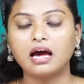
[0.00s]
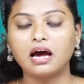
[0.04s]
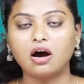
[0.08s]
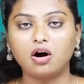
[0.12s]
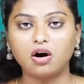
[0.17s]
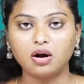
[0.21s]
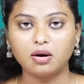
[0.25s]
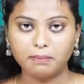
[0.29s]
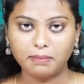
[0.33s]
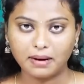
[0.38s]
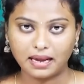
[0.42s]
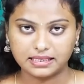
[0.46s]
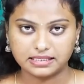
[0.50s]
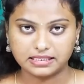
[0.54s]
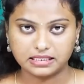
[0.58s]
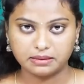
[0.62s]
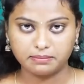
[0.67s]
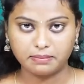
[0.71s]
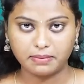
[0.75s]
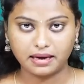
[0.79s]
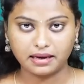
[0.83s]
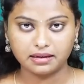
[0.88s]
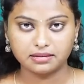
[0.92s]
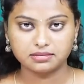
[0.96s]
ఆర్ ప్లాస్టిక్
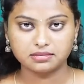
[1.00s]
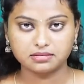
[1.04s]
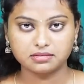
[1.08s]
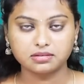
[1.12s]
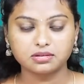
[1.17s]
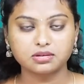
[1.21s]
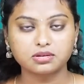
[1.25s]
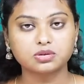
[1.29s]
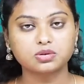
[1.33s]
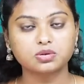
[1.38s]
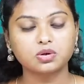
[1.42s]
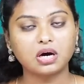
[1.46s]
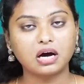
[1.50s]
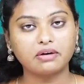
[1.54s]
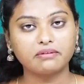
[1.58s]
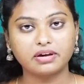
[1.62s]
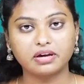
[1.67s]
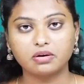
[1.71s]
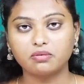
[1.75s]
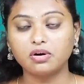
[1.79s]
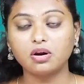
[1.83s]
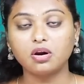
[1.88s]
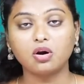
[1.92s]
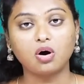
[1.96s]
బ్యాగ్స్ సో అవి
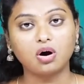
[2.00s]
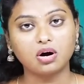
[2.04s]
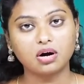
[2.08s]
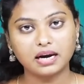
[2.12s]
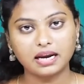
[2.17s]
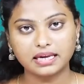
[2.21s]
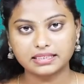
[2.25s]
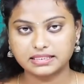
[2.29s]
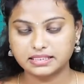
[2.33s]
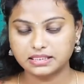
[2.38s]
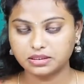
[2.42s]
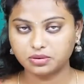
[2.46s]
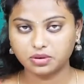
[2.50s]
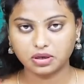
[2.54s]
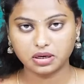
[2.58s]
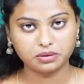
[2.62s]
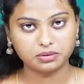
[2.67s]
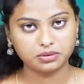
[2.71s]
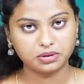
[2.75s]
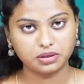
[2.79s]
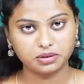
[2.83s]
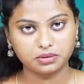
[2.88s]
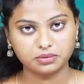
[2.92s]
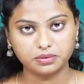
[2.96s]
ఎక్కువ లాంగ్ లాస్టింగ్ కూడా
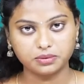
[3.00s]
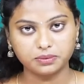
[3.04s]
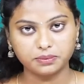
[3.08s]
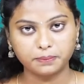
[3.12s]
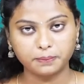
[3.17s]
ఉండవు